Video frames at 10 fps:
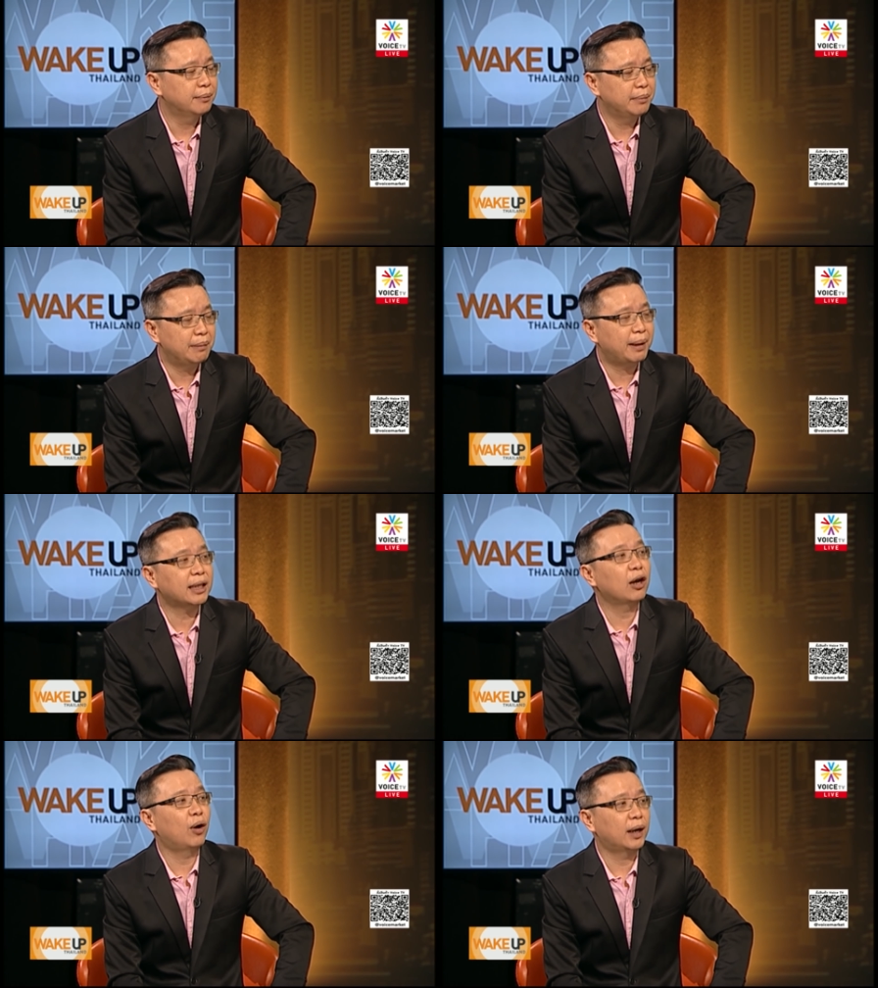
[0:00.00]
มีมา
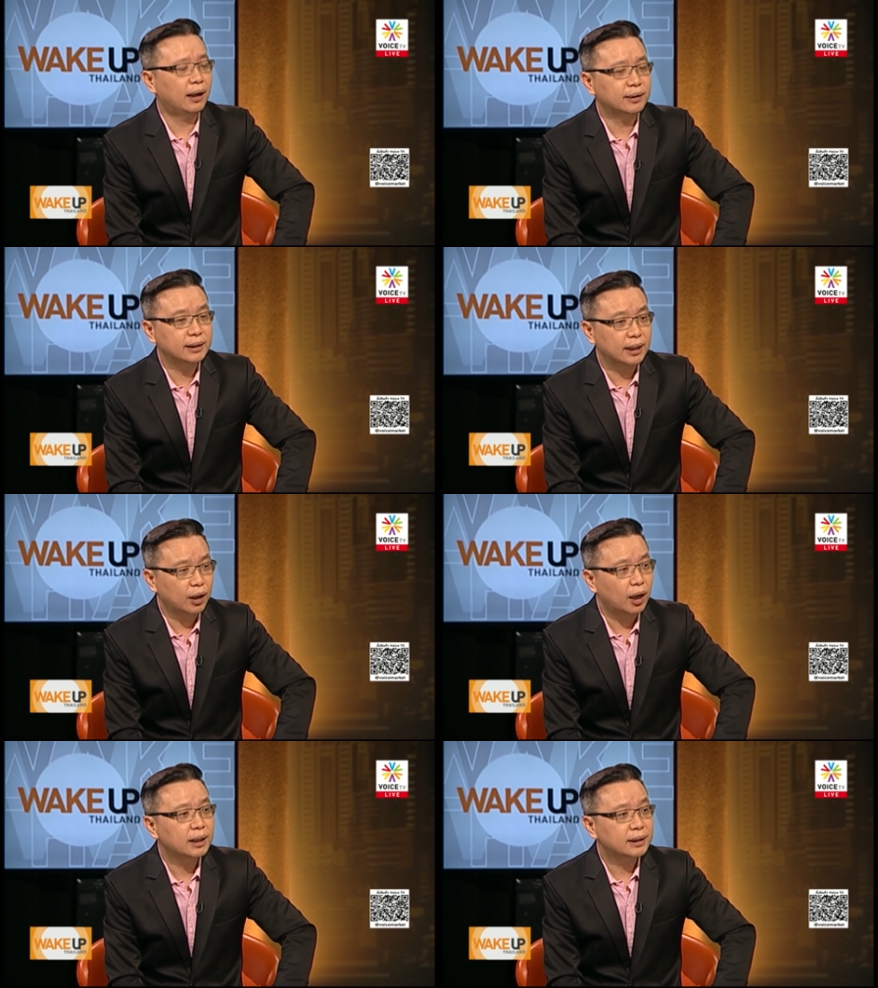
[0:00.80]
ตลอด แล้วจริงๆ
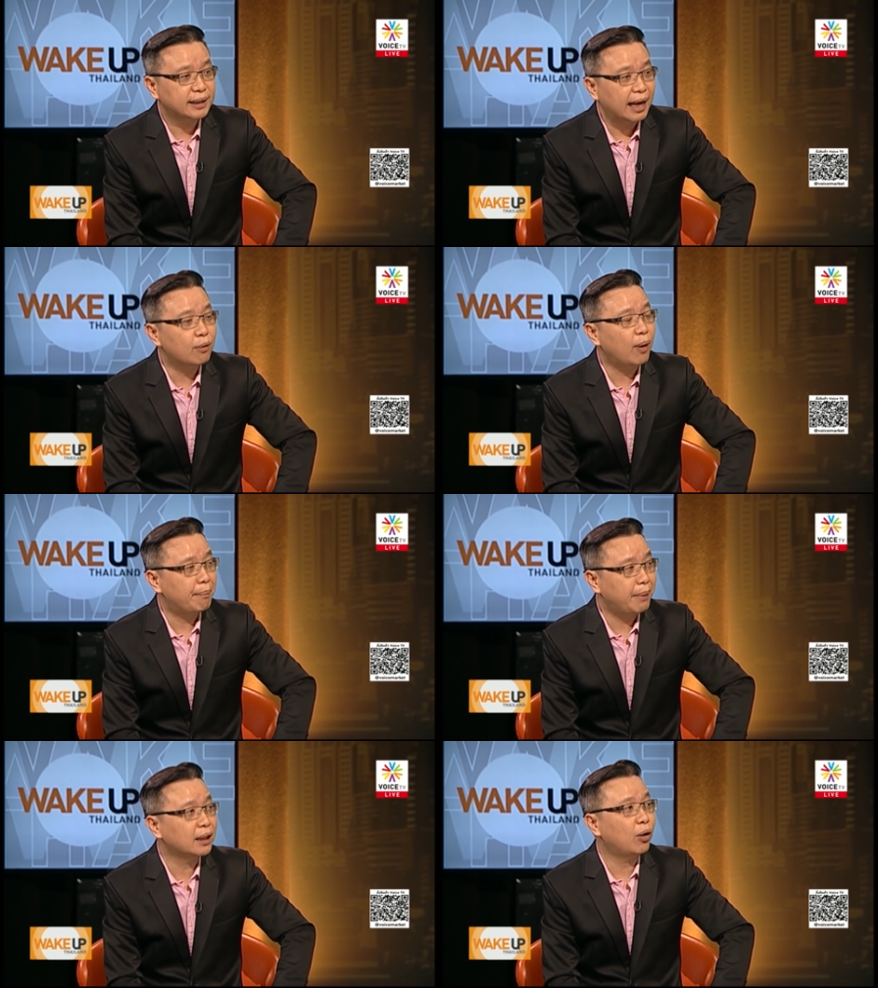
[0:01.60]
ก็สร้างความ
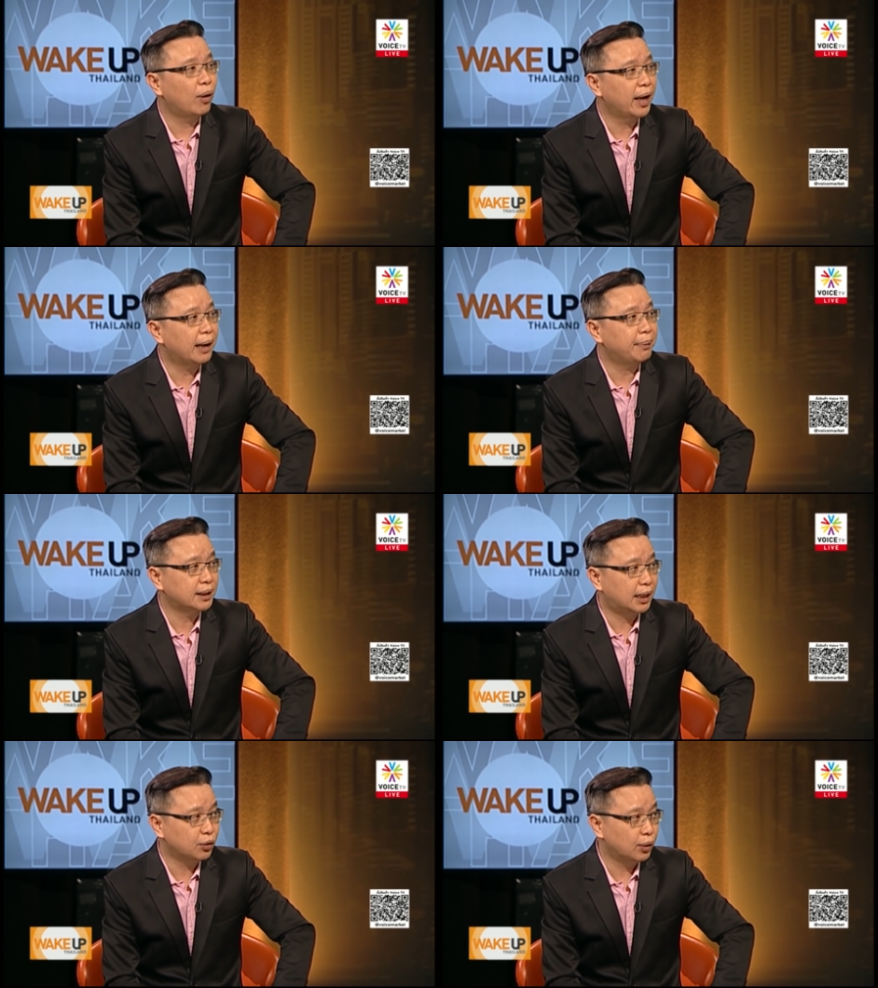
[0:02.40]
มั่นคงให้กับประ
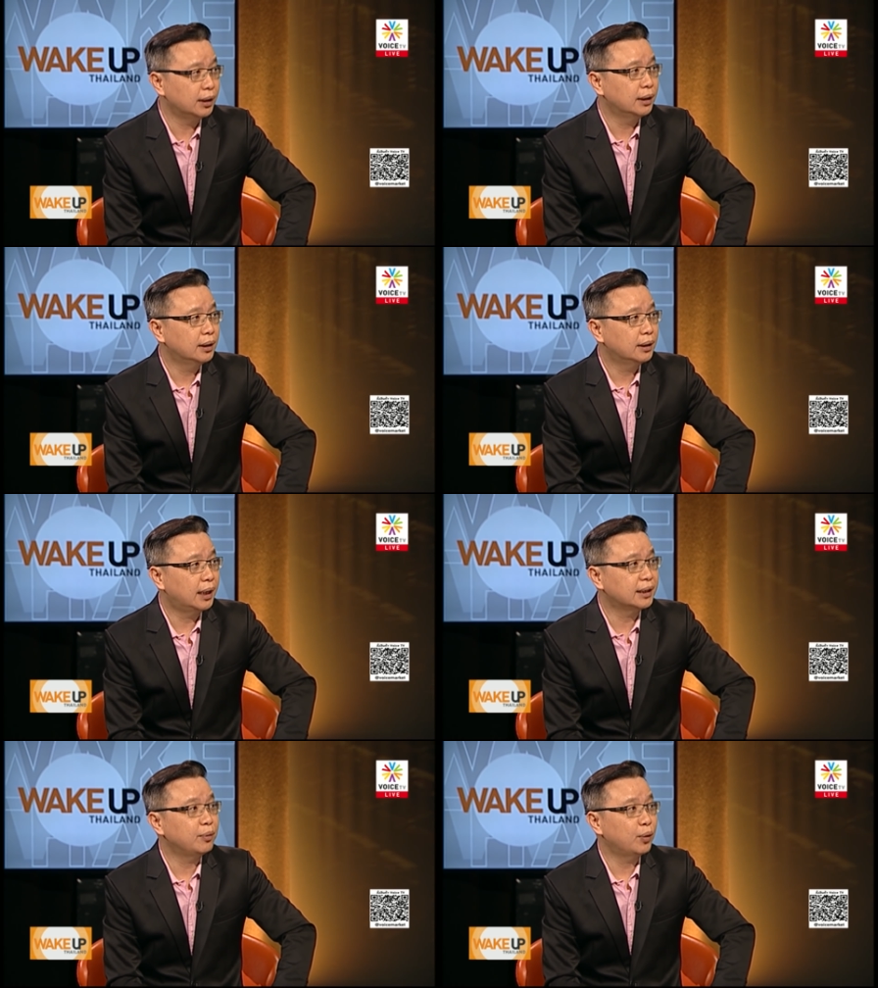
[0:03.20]
ชาชน
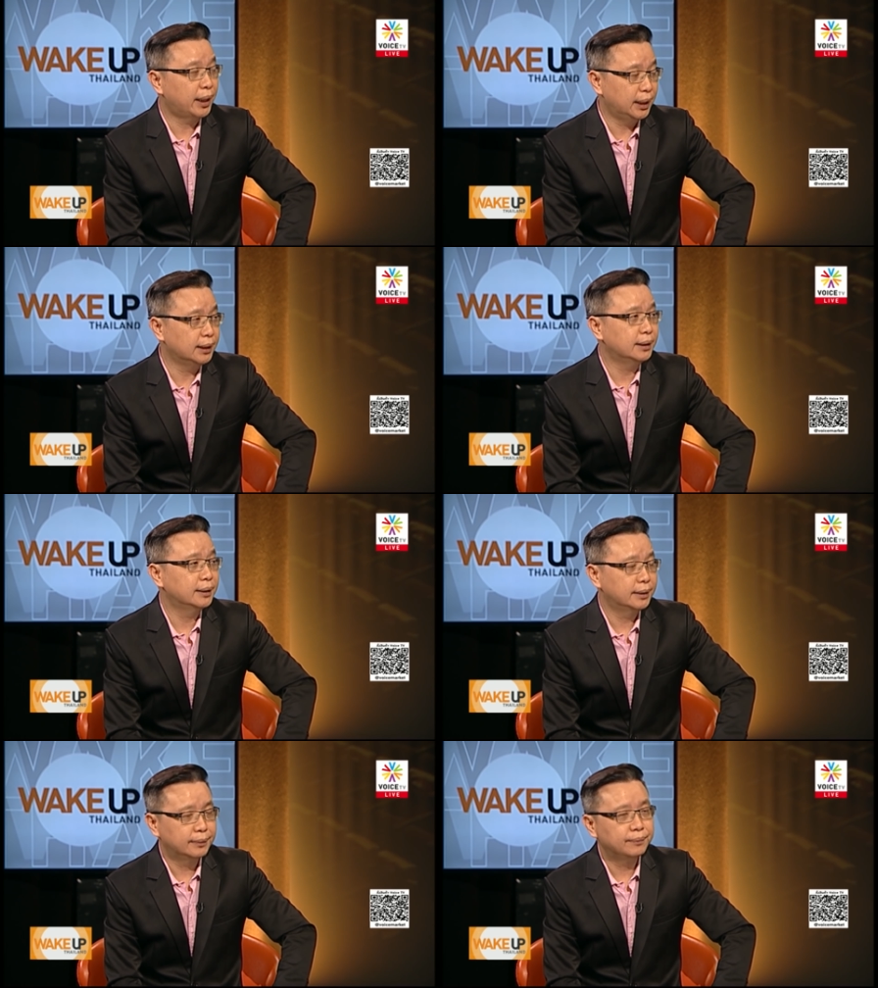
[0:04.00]
ได้จำนวนหนึ่งเออ